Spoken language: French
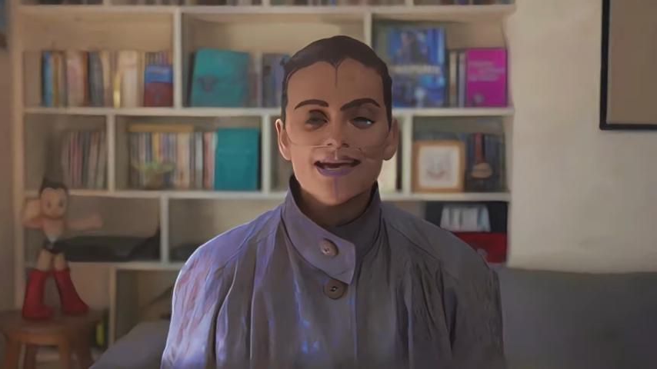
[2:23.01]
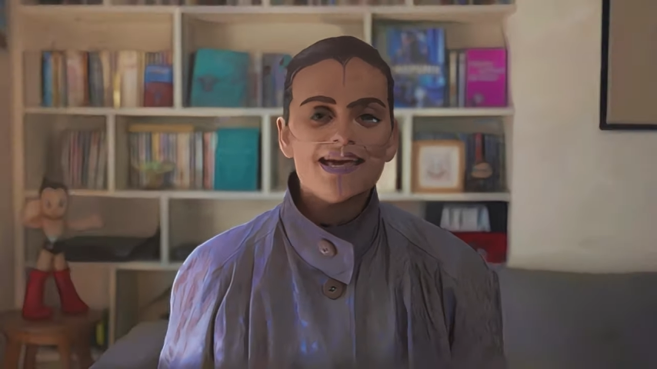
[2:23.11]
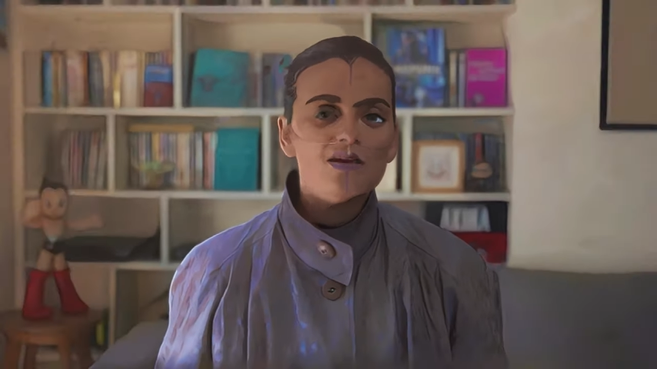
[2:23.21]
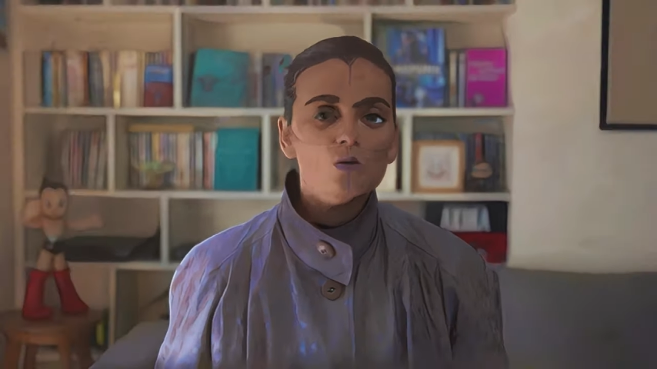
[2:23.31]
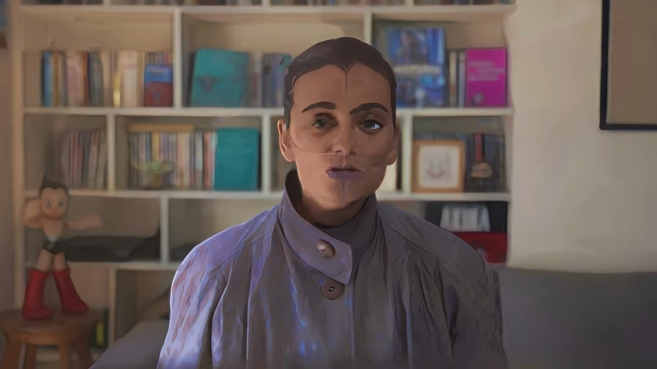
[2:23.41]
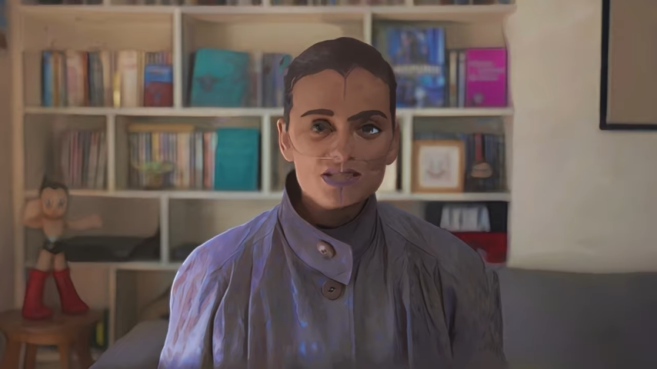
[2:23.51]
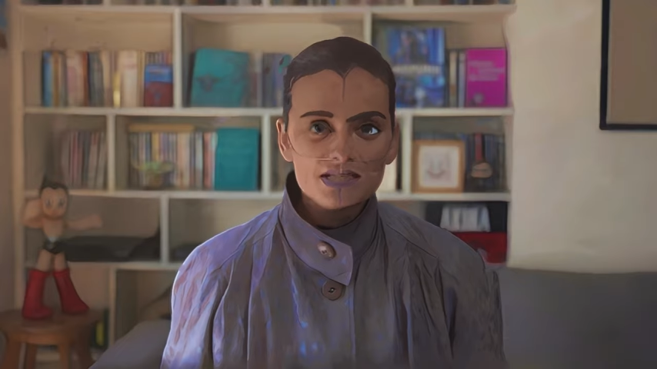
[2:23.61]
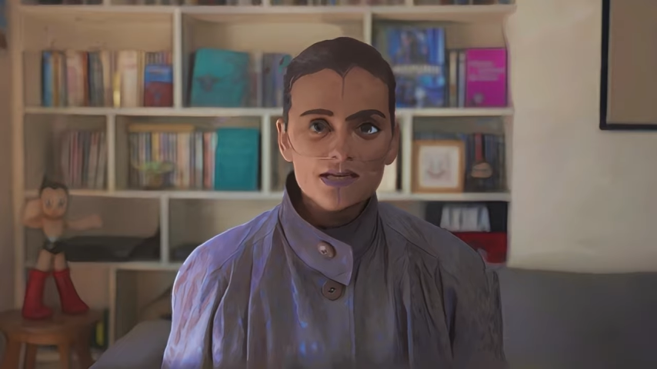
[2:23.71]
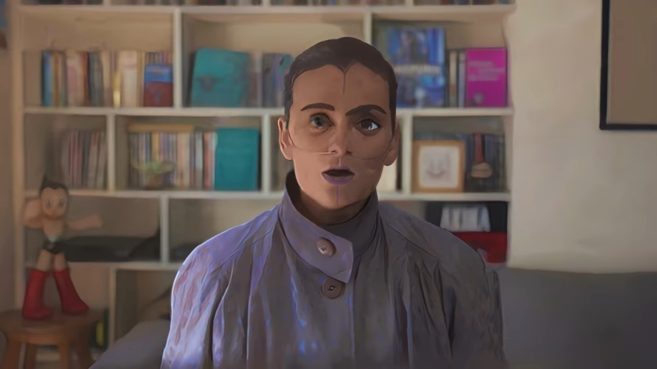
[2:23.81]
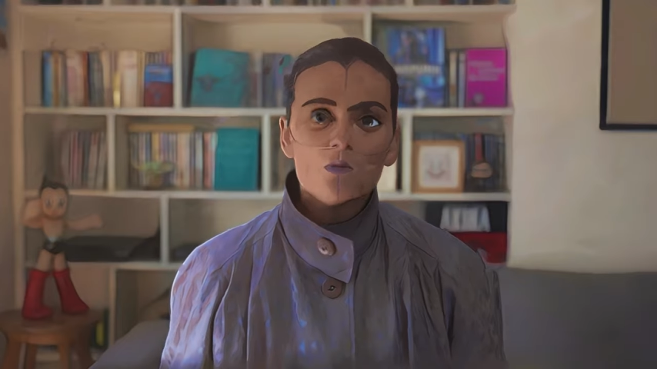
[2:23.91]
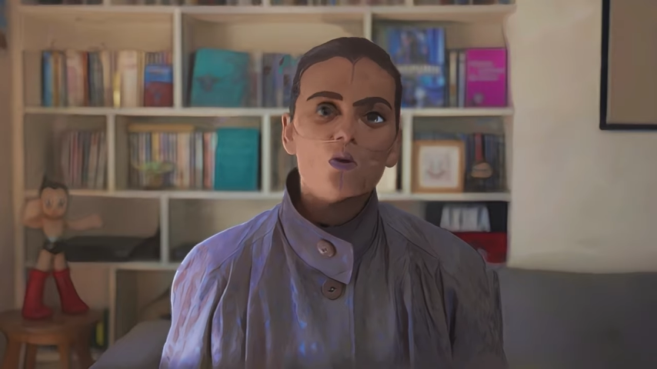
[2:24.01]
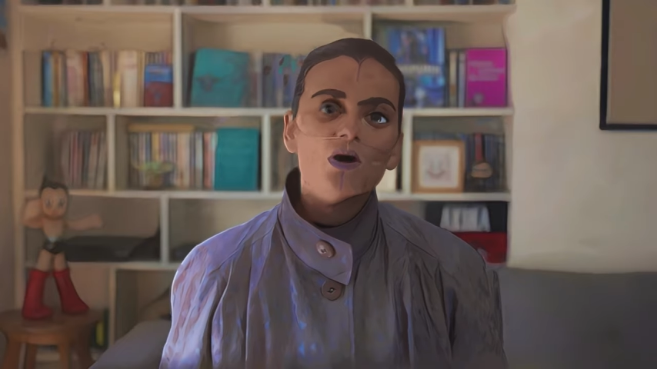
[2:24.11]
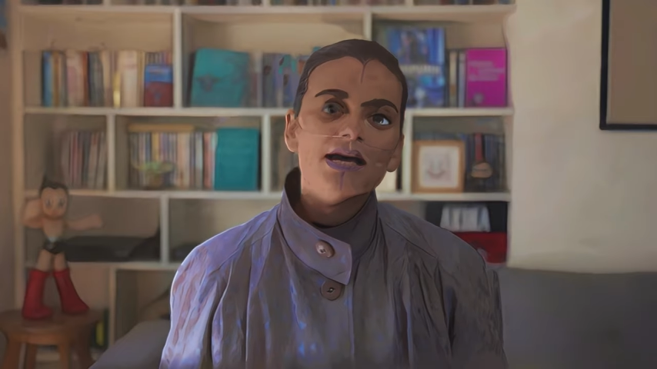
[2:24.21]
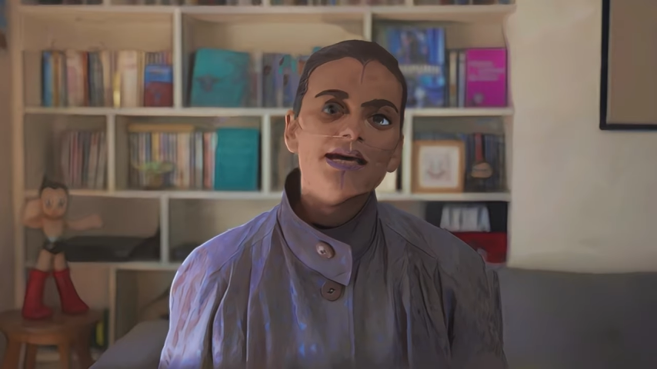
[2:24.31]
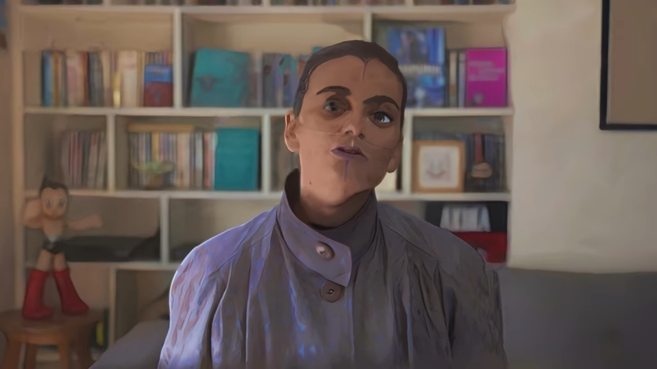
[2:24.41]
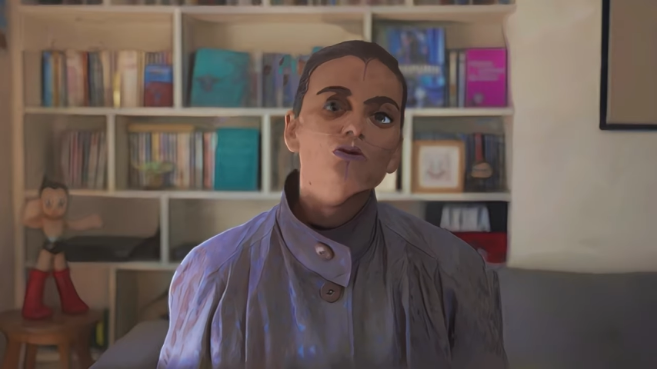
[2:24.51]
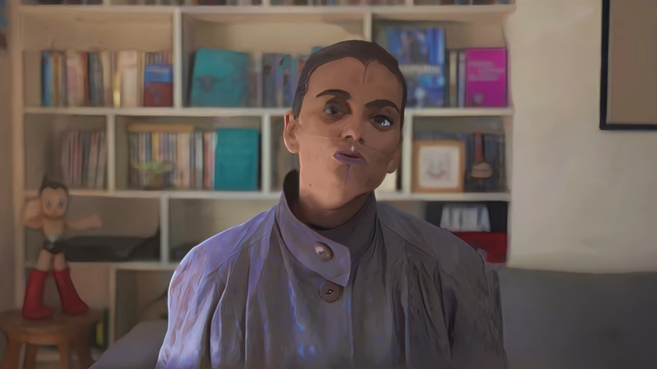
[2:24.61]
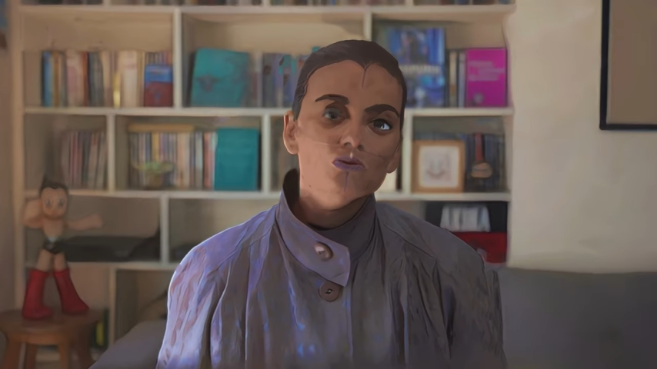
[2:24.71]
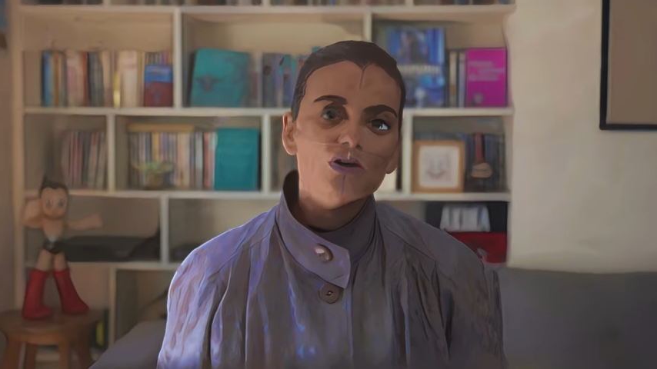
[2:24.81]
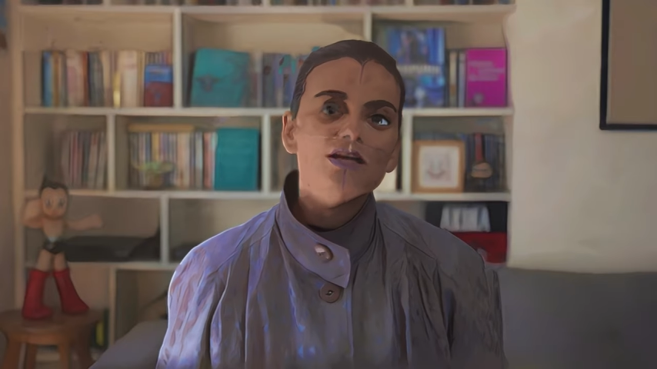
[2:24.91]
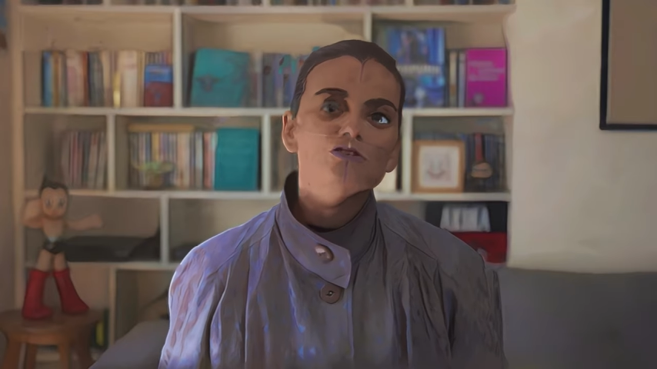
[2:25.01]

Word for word: et outils pour créer de nouvelles